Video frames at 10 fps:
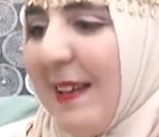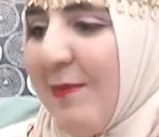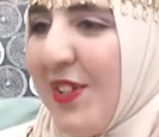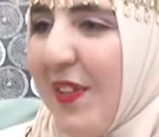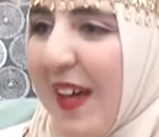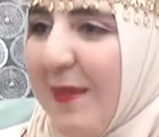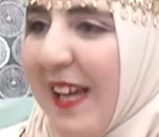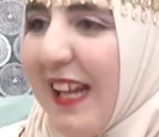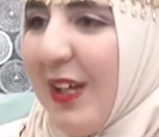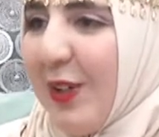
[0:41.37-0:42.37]
باش نظهر
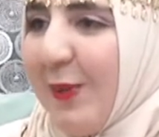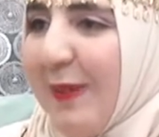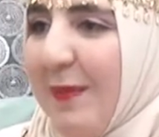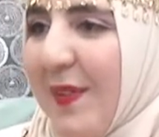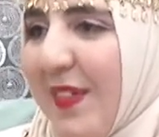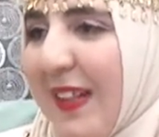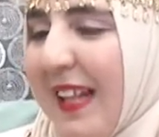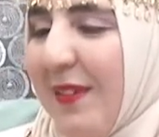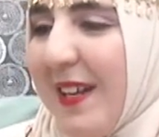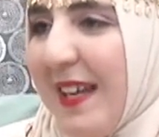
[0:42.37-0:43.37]
بها اليوم لنمثل
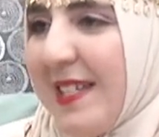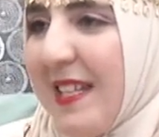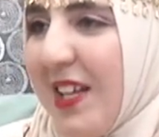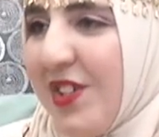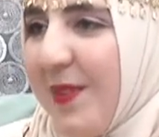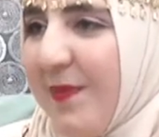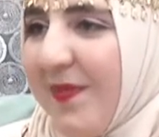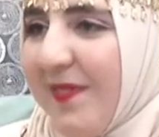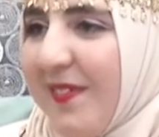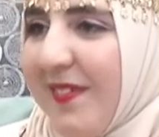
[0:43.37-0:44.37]
الأوراس الأشم
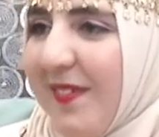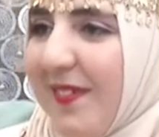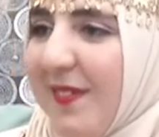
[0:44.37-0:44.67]
نعم